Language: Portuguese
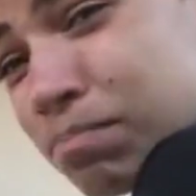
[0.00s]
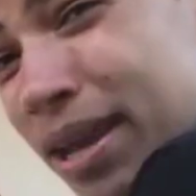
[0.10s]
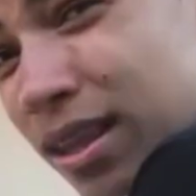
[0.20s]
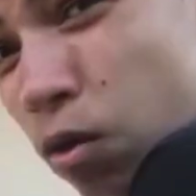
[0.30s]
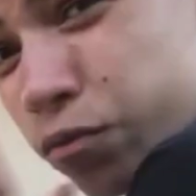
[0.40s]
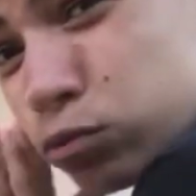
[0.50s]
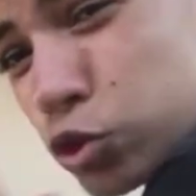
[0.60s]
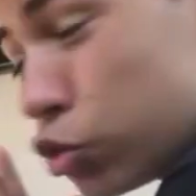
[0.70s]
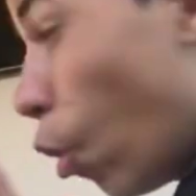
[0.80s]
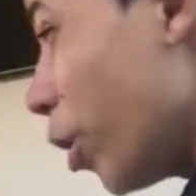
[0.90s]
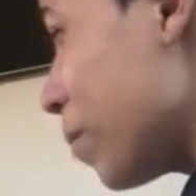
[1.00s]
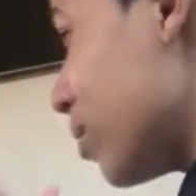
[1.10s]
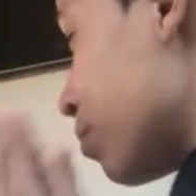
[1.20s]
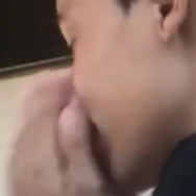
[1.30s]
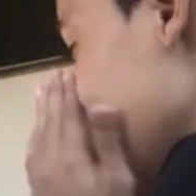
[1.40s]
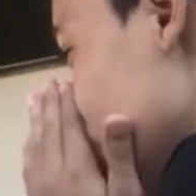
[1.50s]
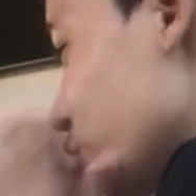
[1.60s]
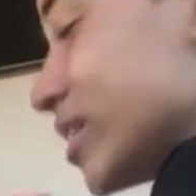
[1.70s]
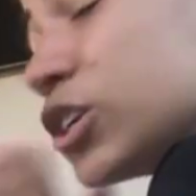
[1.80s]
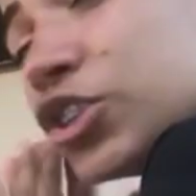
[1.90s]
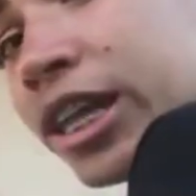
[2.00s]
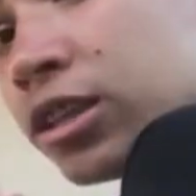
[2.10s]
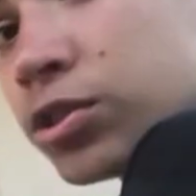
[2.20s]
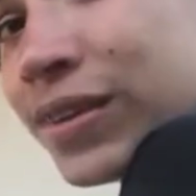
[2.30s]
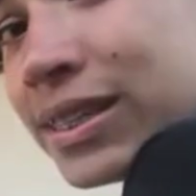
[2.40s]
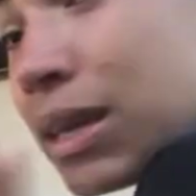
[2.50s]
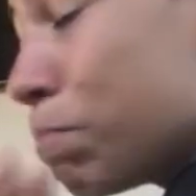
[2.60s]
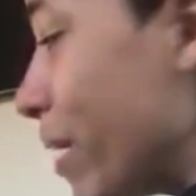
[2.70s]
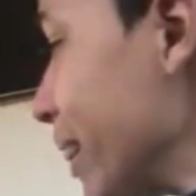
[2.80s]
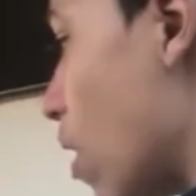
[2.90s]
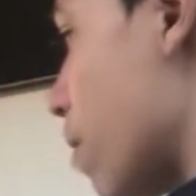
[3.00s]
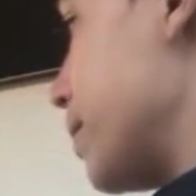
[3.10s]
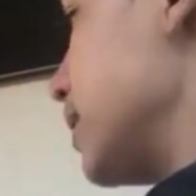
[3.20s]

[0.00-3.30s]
pedal funcione, mano, porque coisa chata de fazer é pedal,